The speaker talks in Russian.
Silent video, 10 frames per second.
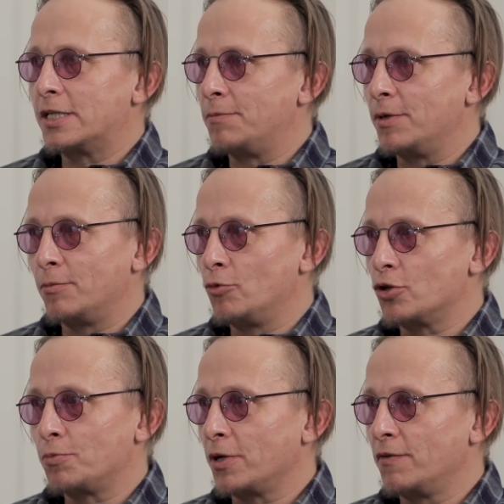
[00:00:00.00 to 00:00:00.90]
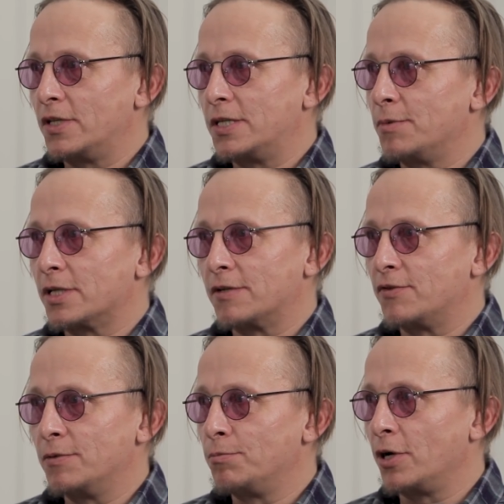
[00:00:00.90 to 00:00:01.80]
себя, может проявить себя
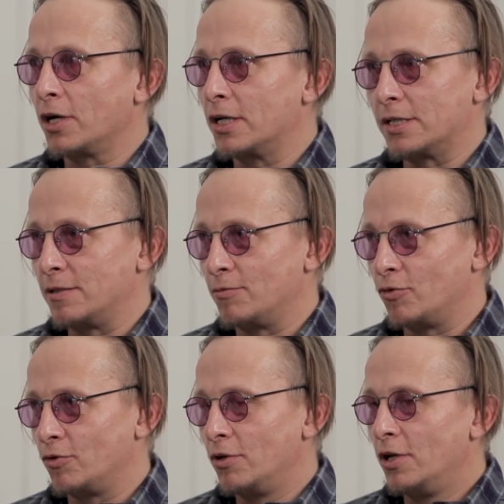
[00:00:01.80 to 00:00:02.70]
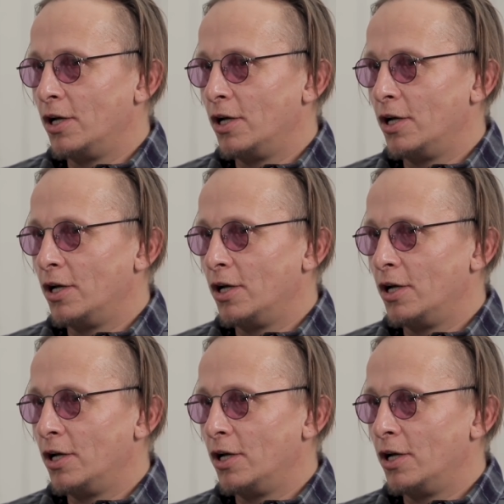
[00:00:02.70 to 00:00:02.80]
совсем по-разному.